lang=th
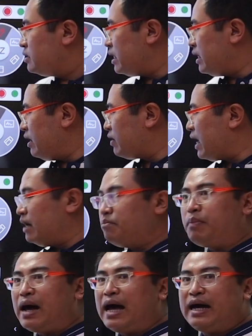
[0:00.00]
เช่นเดียวกัน
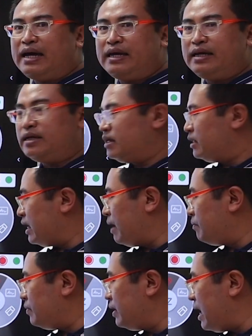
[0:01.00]
by นะครั
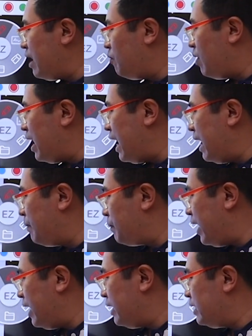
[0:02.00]
บ หน้า y
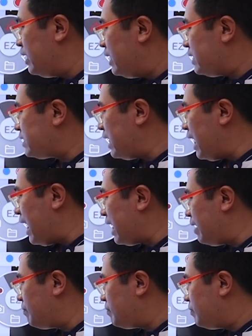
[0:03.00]
เป็นสระ
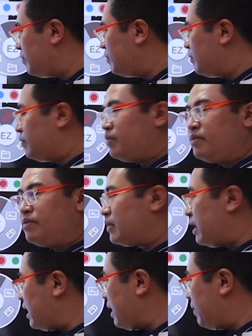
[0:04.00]
ครับ
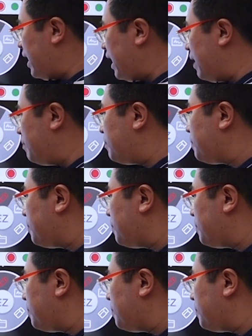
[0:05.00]
ให้ทำไงครับ